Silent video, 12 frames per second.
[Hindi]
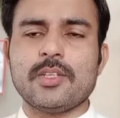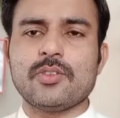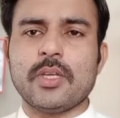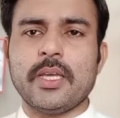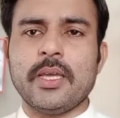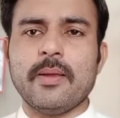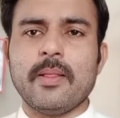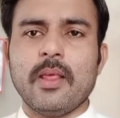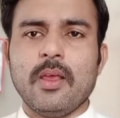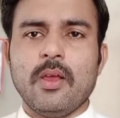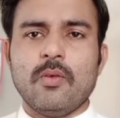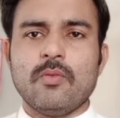जो है
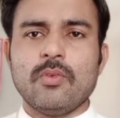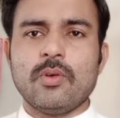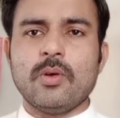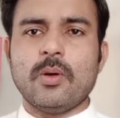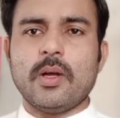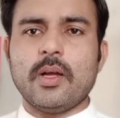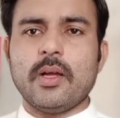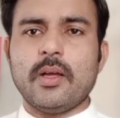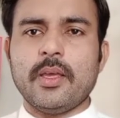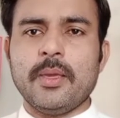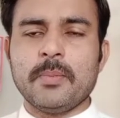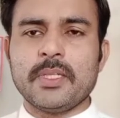वो
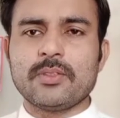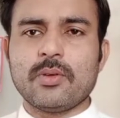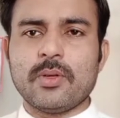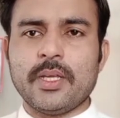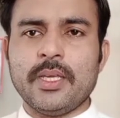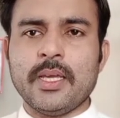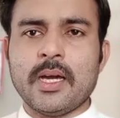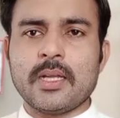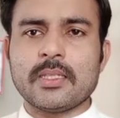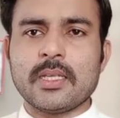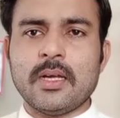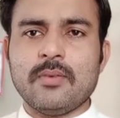हिम्मत को नहीं
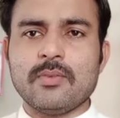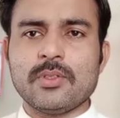हारता